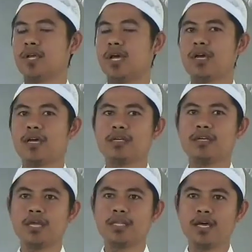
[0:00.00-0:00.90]
akan
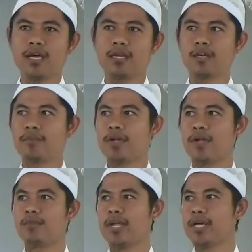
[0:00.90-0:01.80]
dikatakan
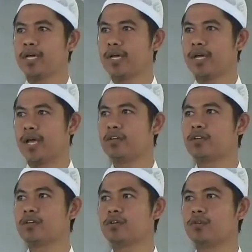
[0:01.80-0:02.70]
kepada mereka
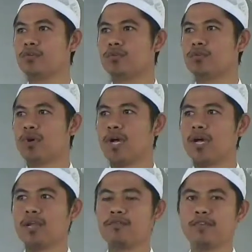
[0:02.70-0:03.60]
adkhilu
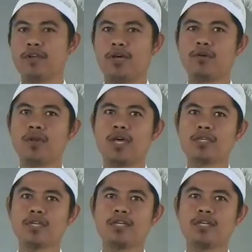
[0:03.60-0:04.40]
ala fir'aun al